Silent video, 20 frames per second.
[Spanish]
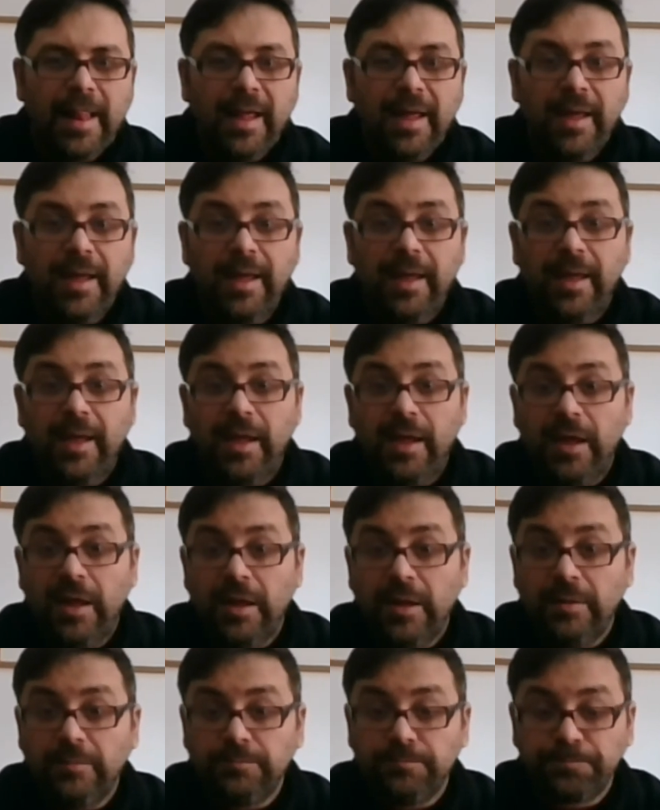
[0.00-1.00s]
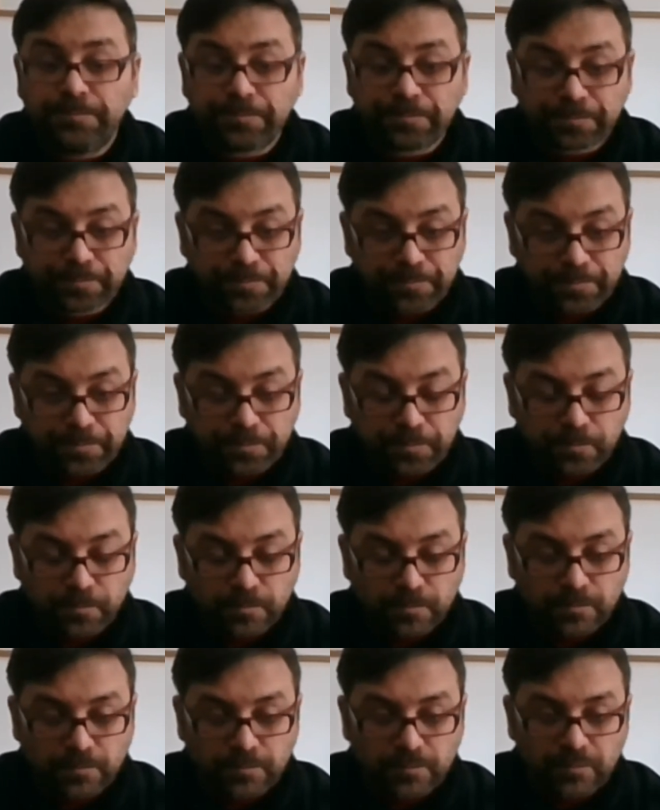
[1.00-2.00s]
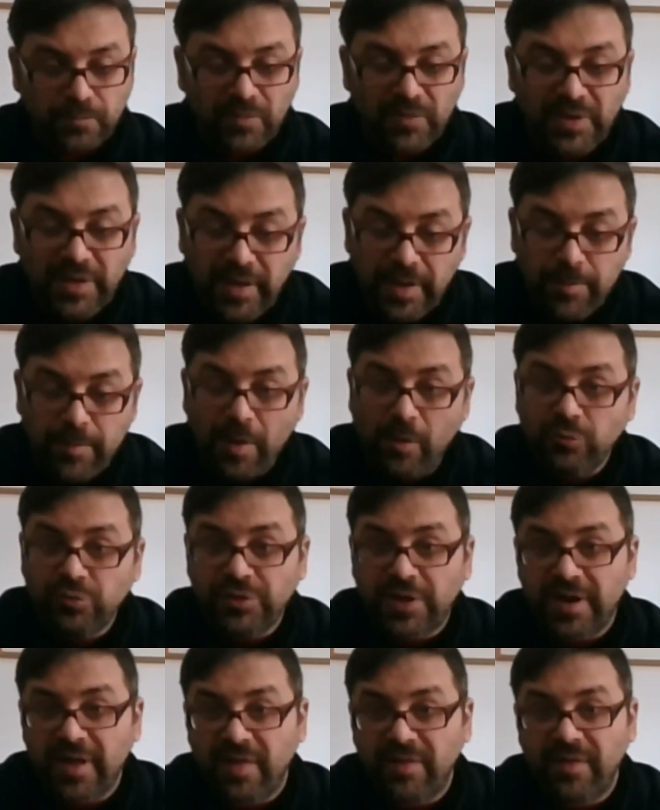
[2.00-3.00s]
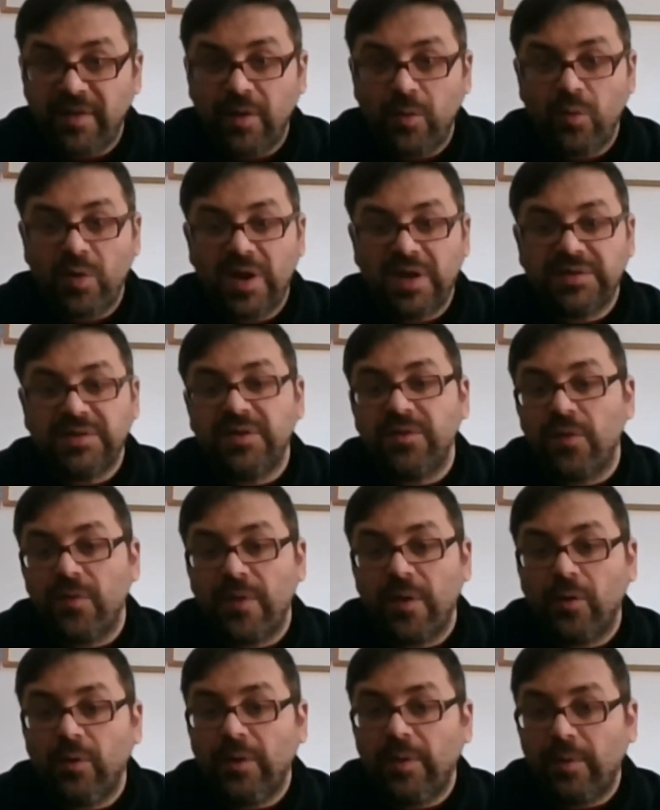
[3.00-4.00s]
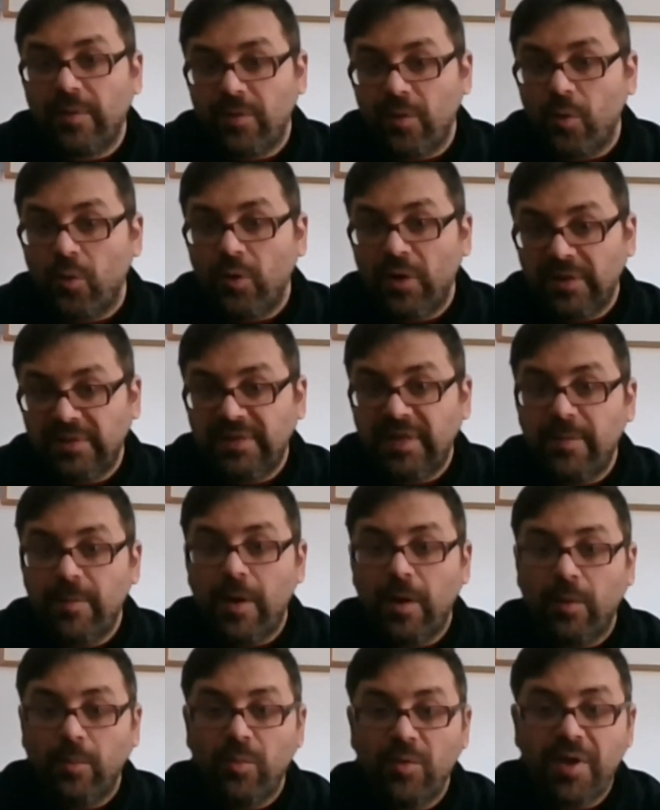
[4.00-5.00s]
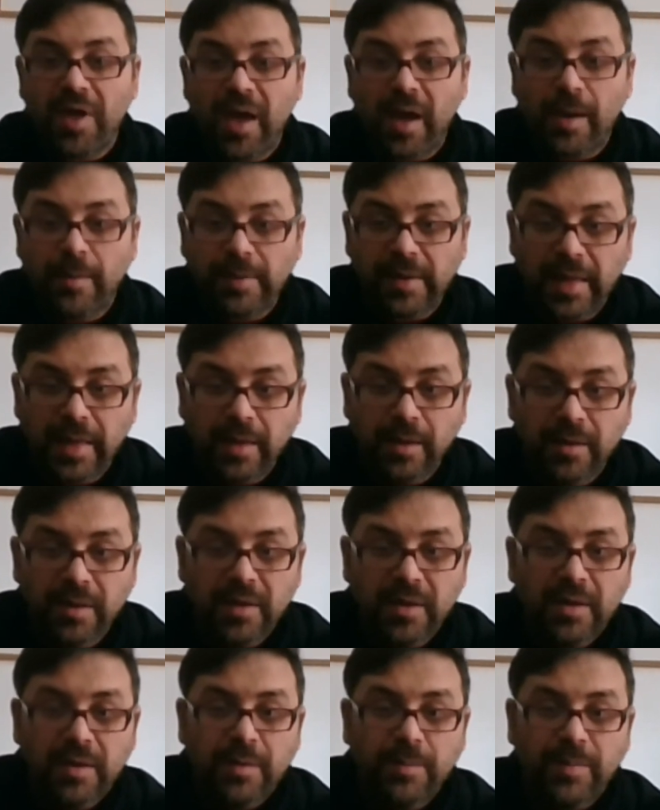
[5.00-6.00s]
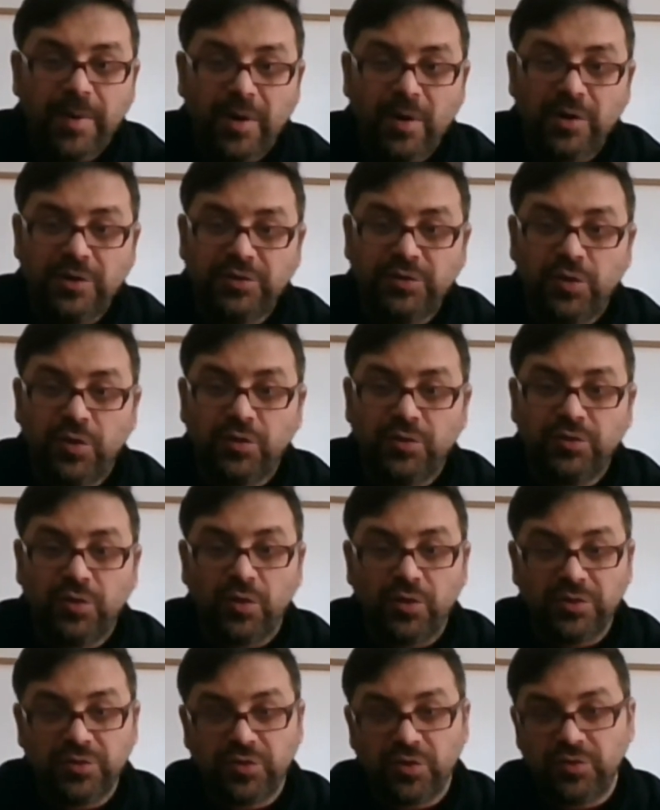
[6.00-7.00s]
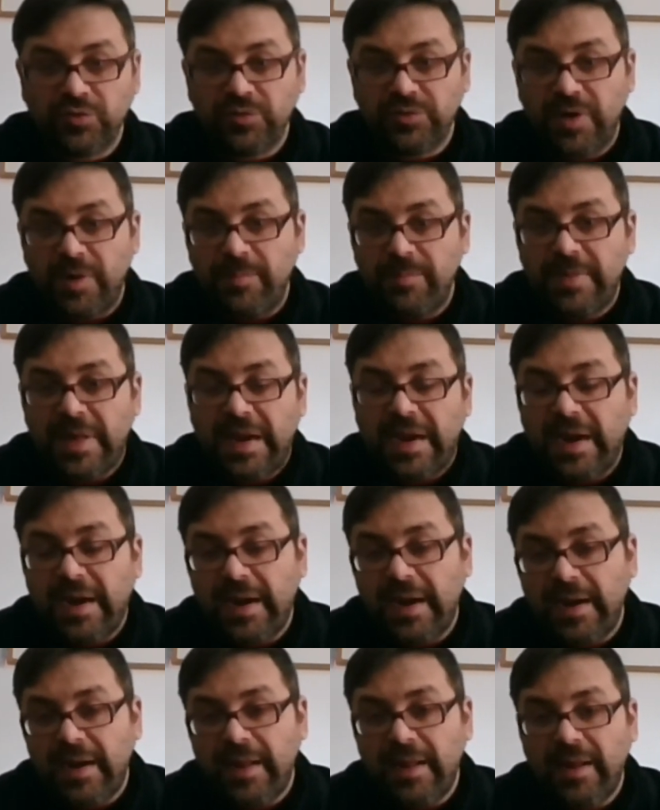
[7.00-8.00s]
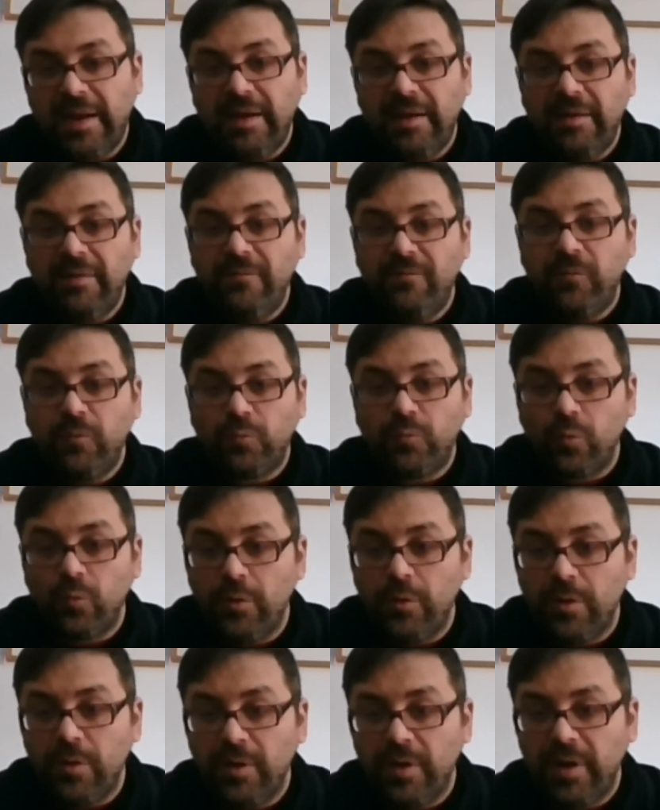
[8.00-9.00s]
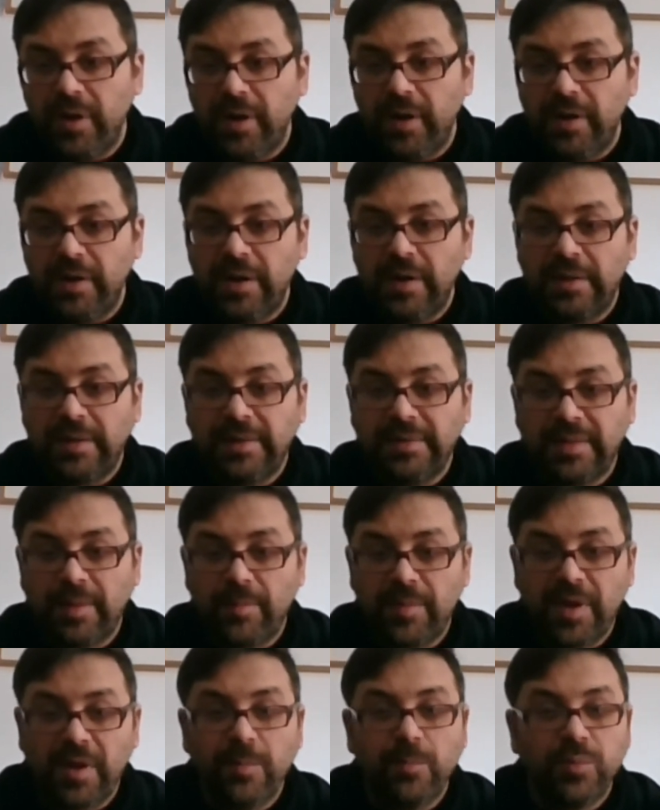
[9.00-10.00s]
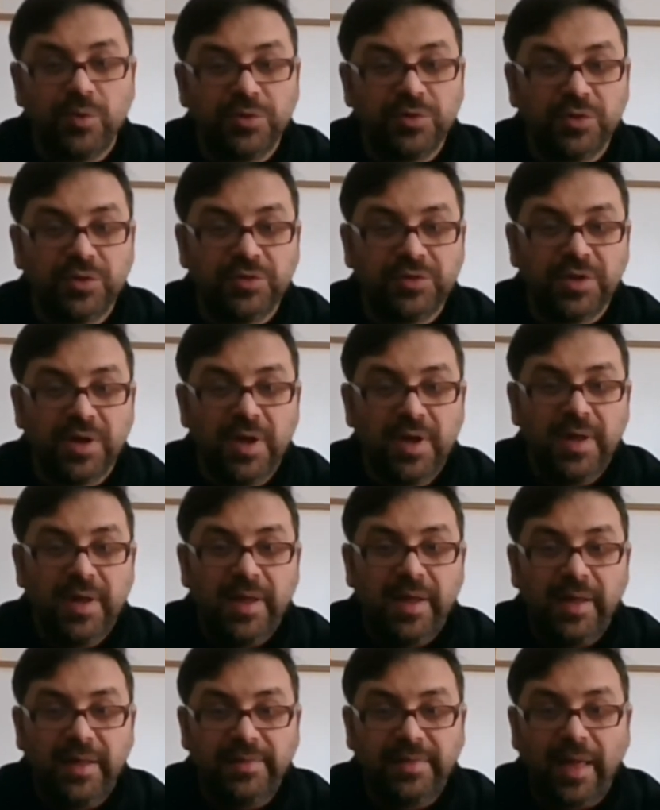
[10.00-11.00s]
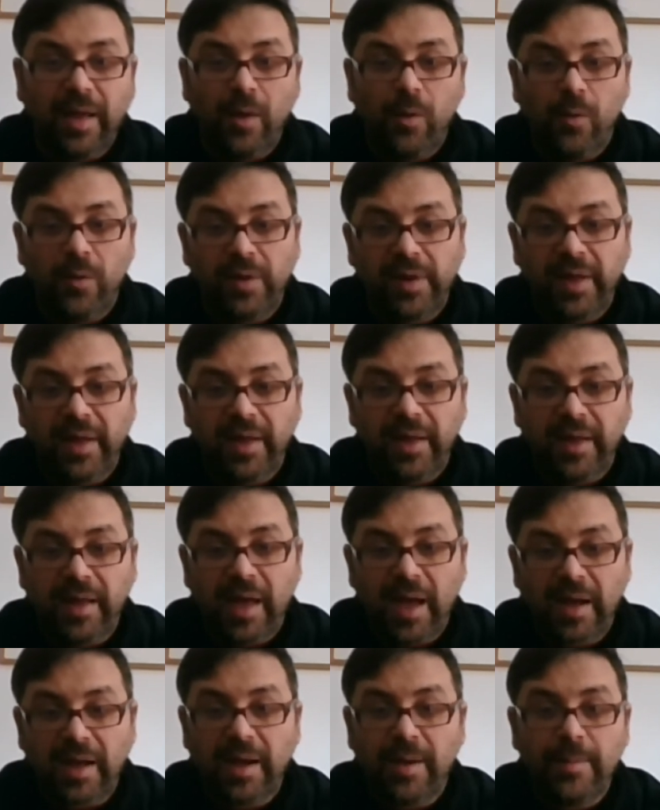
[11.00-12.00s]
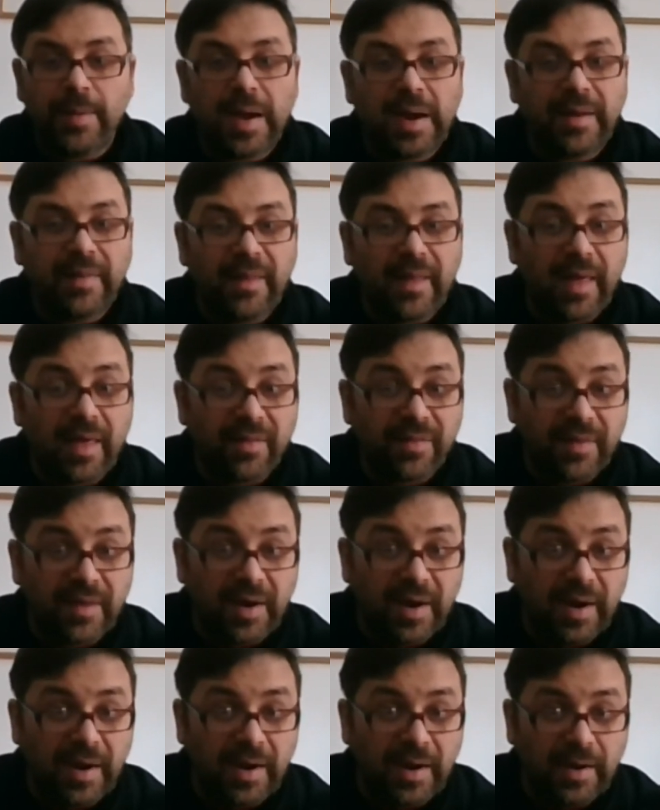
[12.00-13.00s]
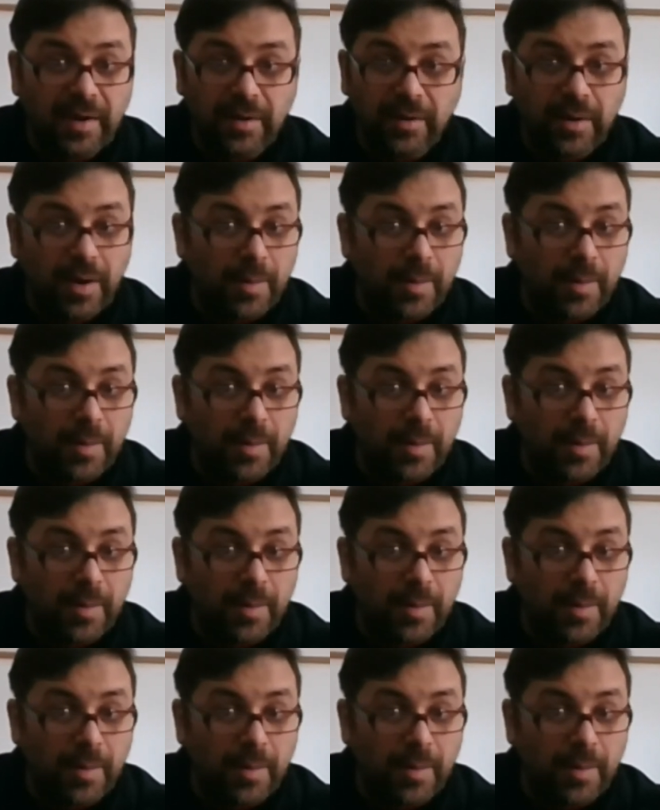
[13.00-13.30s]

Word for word: Eh, y me gustaría hacer una sesión de colaboración colectiva, como ya habré, pero estos, todos estos vienen en el futuro, en el que también pues, eh, tengo que acabar de hacer el,